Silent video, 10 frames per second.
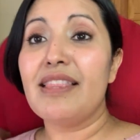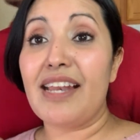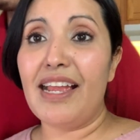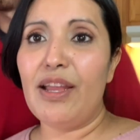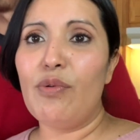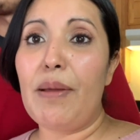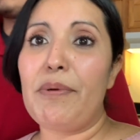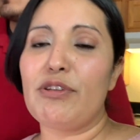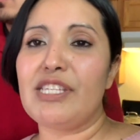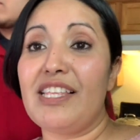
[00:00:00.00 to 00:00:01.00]
traje una
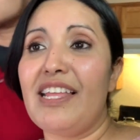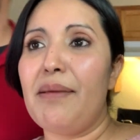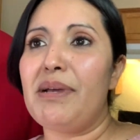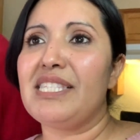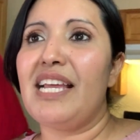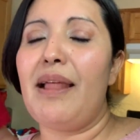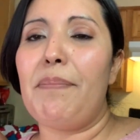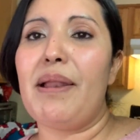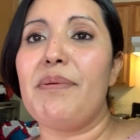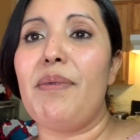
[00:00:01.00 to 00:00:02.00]
pero sidra de
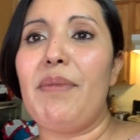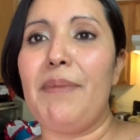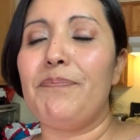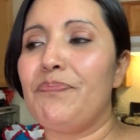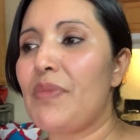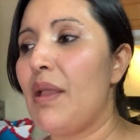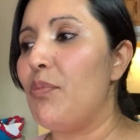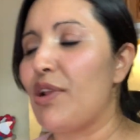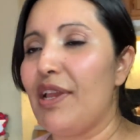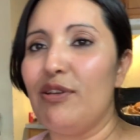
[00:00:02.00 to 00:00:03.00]
manzana para mi mamá,
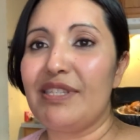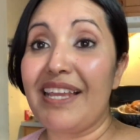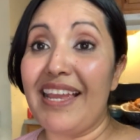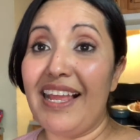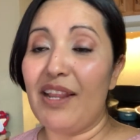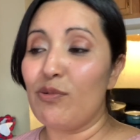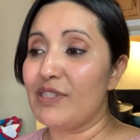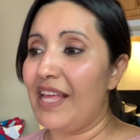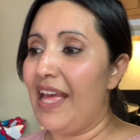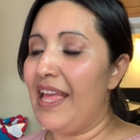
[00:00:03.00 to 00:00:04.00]
porque yo sé que a ella le
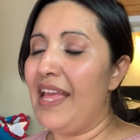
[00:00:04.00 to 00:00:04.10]
gusta